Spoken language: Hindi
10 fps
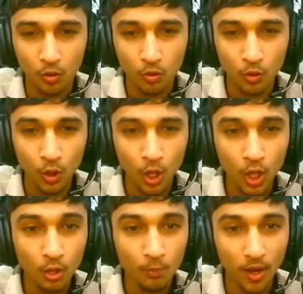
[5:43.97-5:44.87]
और
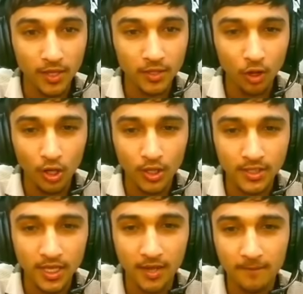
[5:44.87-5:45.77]
भाई नॉक कर
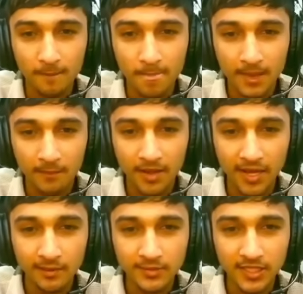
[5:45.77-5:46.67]
दिया भाई
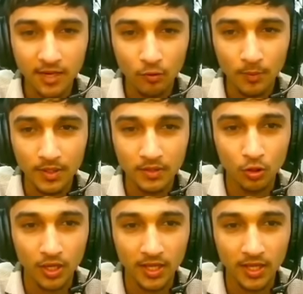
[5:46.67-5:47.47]
आराम से ना वो भी थोड़े